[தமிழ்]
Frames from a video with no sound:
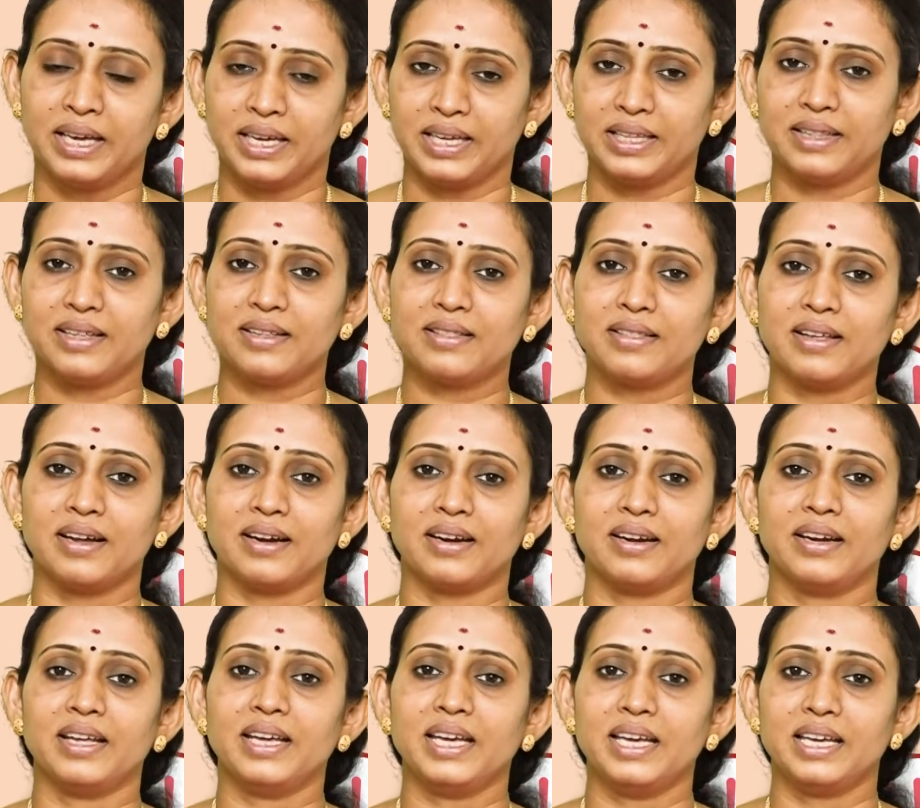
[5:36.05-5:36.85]
இதை
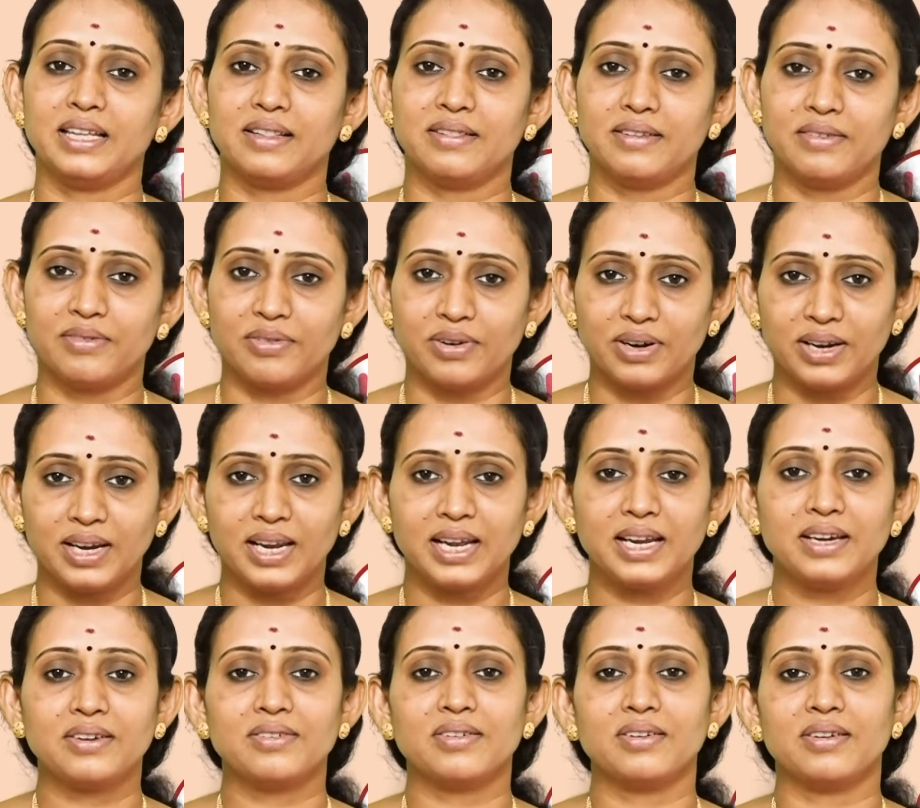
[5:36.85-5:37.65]
தாண்டி இது
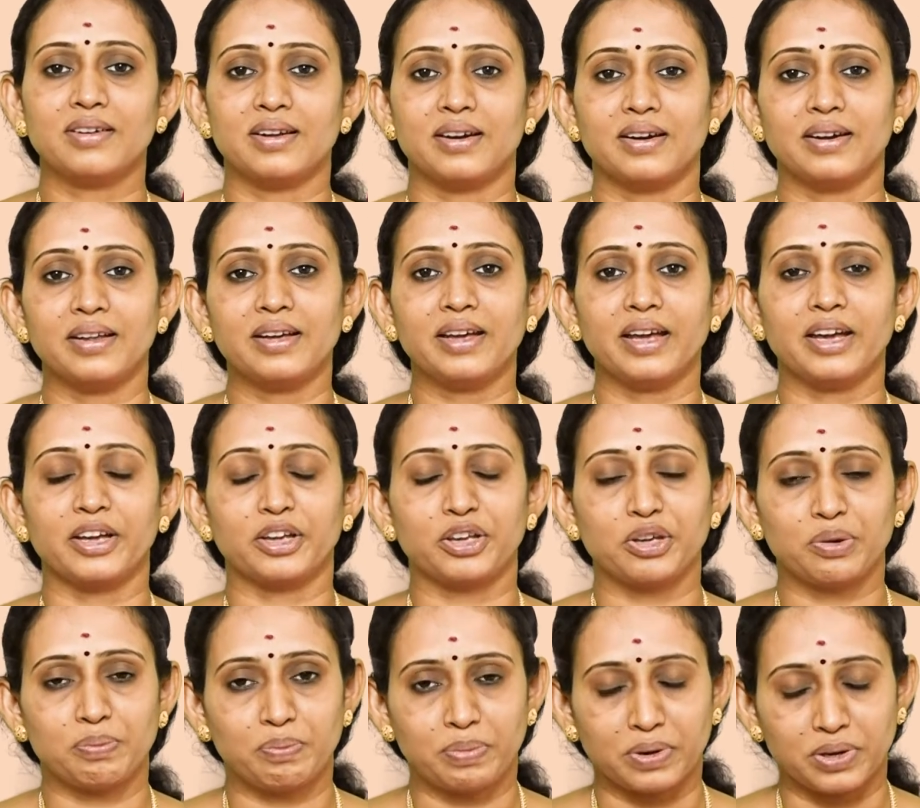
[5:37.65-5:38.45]
ரிலேட்டடான
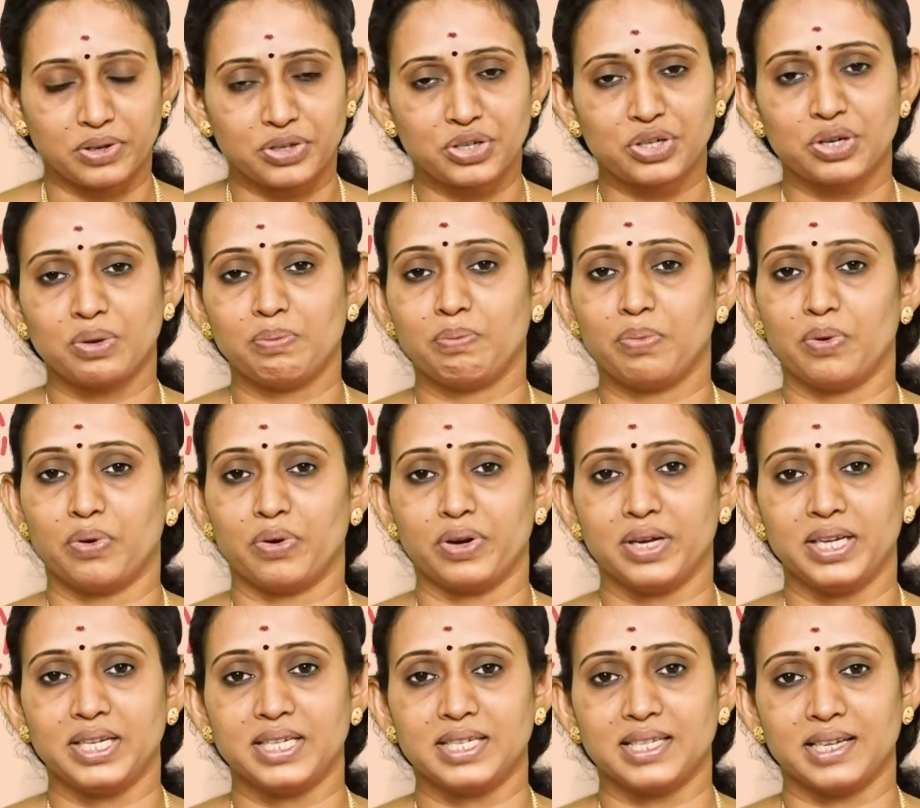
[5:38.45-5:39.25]
அக்யூப்ரெஷர்
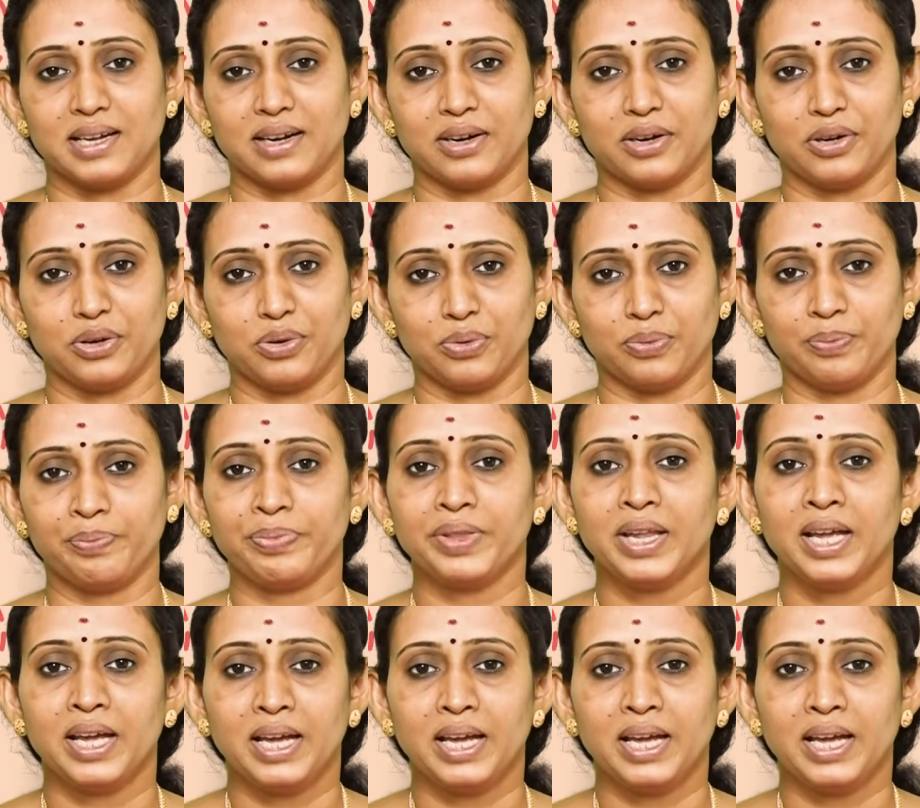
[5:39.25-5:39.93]
பாயிண்ட்ஸ் ஆகட்டும்